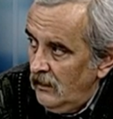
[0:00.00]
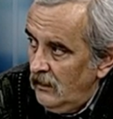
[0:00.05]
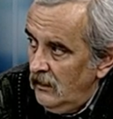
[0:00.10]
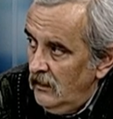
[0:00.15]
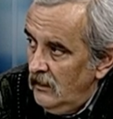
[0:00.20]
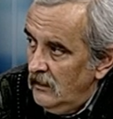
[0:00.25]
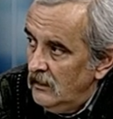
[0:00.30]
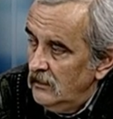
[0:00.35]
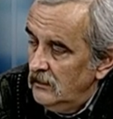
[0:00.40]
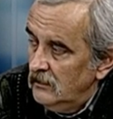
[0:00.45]

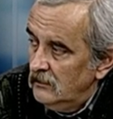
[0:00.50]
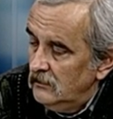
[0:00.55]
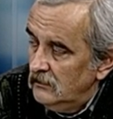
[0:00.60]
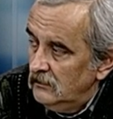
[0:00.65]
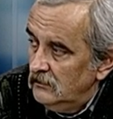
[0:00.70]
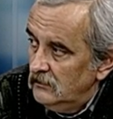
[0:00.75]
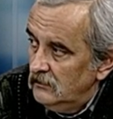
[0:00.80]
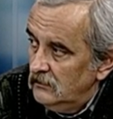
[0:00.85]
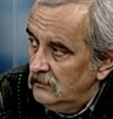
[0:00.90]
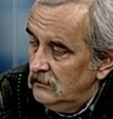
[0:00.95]
Но в
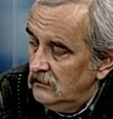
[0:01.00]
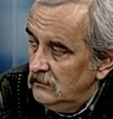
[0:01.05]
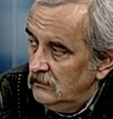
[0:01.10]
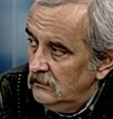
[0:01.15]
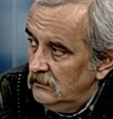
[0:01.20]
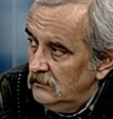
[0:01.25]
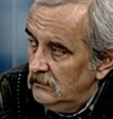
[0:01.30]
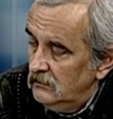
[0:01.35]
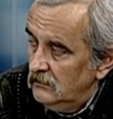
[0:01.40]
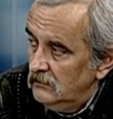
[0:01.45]
итоге
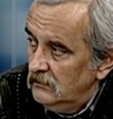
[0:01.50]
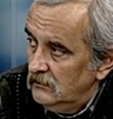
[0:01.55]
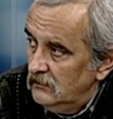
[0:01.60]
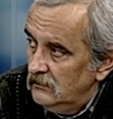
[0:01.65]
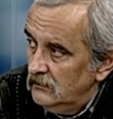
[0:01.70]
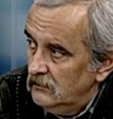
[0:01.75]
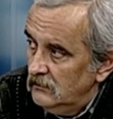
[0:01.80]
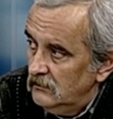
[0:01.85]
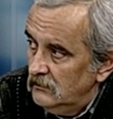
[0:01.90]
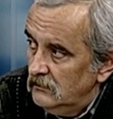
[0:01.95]

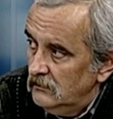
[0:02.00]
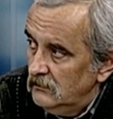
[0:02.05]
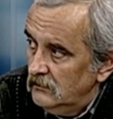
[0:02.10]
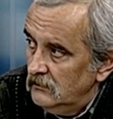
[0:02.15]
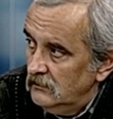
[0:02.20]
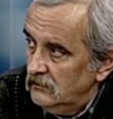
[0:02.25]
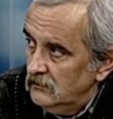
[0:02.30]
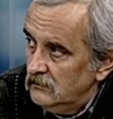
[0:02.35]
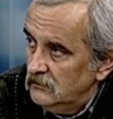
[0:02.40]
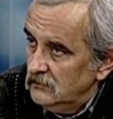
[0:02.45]
обвинения
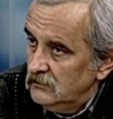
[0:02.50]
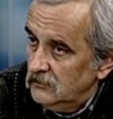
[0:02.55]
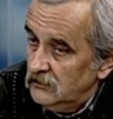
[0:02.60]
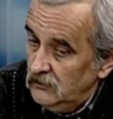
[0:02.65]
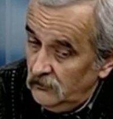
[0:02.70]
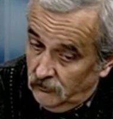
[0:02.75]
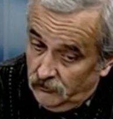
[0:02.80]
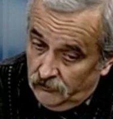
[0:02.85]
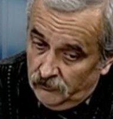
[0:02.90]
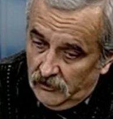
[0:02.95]

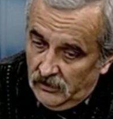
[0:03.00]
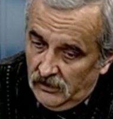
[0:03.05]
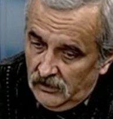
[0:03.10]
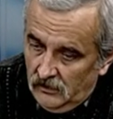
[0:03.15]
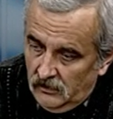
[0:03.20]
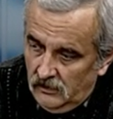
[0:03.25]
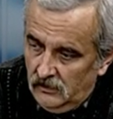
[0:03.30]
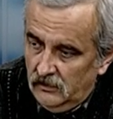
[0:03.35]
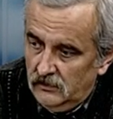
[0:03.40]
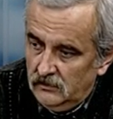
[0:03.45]
были, в
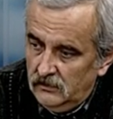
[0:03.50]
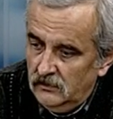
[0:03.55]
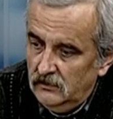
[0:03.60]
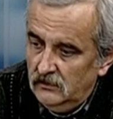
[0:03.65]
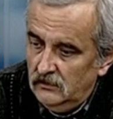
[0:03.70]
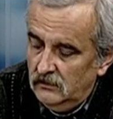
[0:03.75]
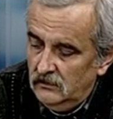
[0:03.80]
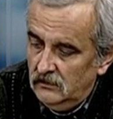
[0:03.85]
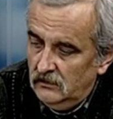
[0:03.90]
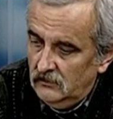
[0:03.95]
попытке
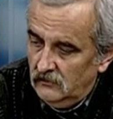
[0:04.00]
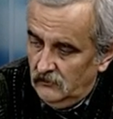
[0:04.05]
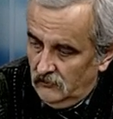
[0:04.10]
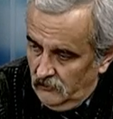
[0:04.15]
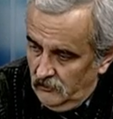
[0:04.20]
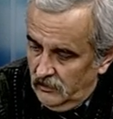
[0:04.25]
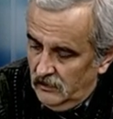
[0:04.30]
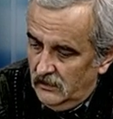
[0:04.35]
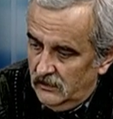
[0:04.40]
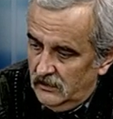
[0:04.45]
убийства
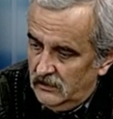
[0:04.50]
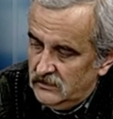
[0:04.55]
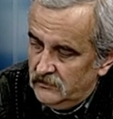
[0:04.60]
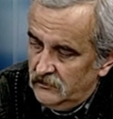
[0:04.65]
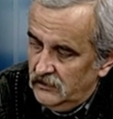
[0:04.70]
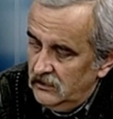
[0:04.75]
были, были сняты.